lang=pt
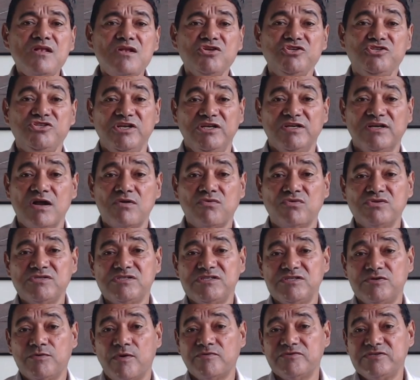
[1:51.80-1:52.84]
Chega com
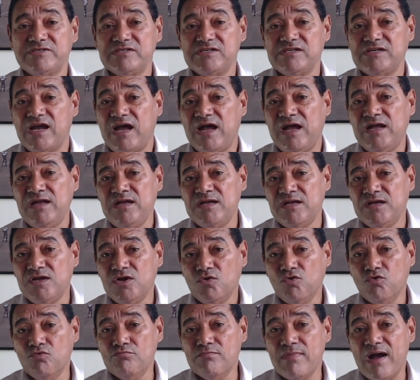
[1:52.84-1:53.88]
seu auxiliar,
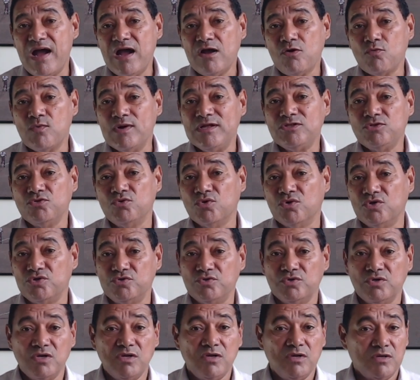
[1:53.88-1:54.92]
o Marco Antônio,
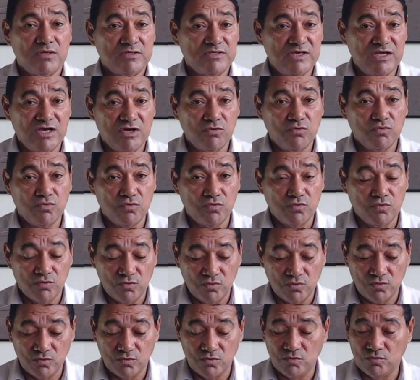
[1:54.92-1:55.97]
que é o,
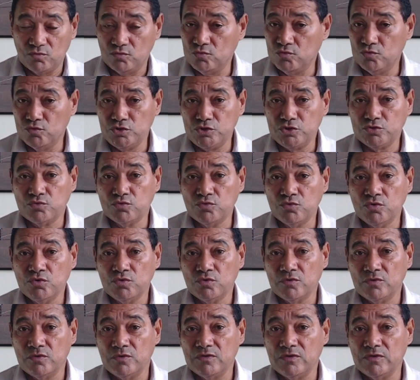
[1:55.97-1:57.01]
o, único
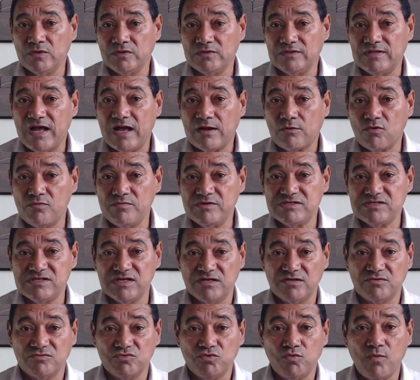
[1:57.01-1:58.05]
uh, da
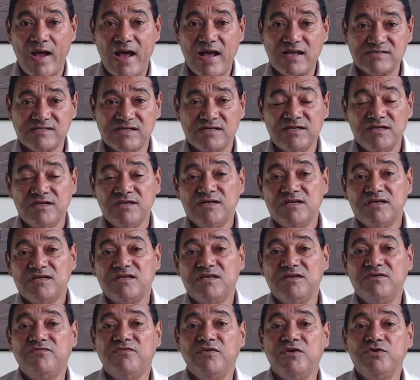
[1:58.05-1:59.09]
comissão do ASA
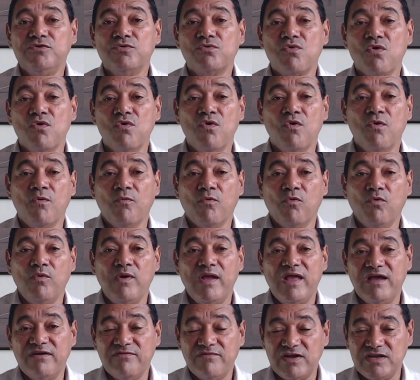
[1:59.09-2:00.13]
que veio com o
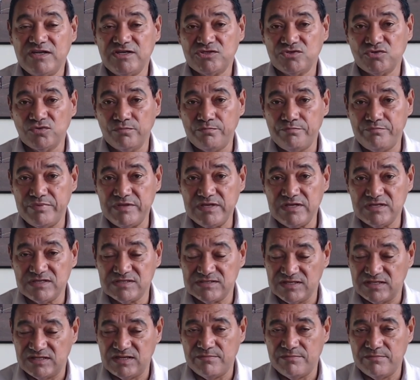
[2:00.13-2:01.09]
Evaristo Pisa.